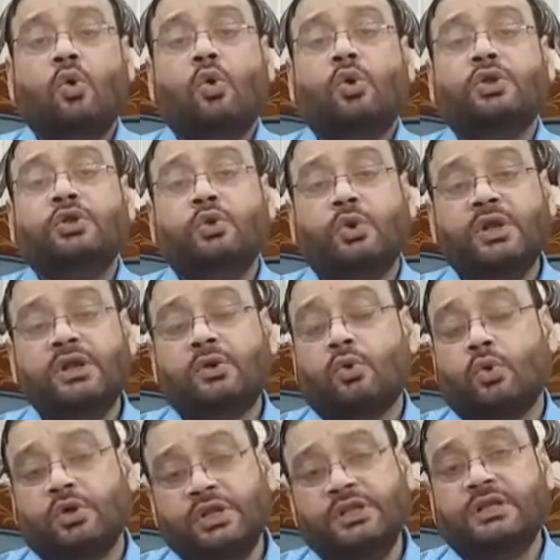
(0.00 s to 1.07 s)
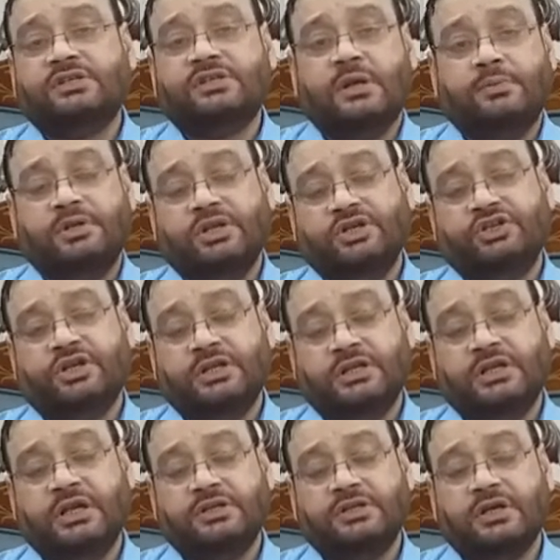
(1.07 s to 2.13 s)
और यूरिन रूटीन एग्ज़ामिनेशन
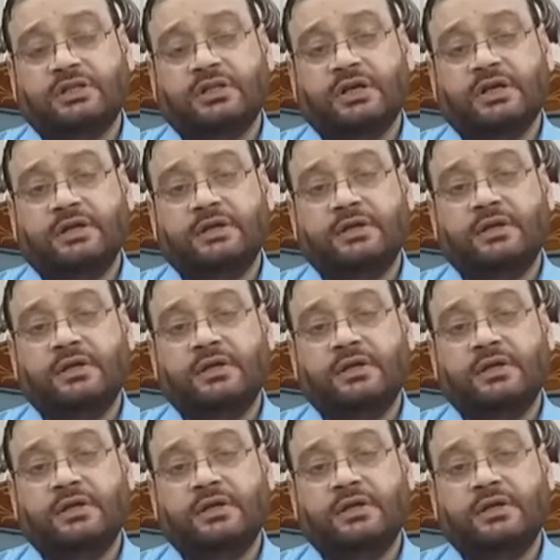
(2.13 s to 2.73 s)
किया जाता है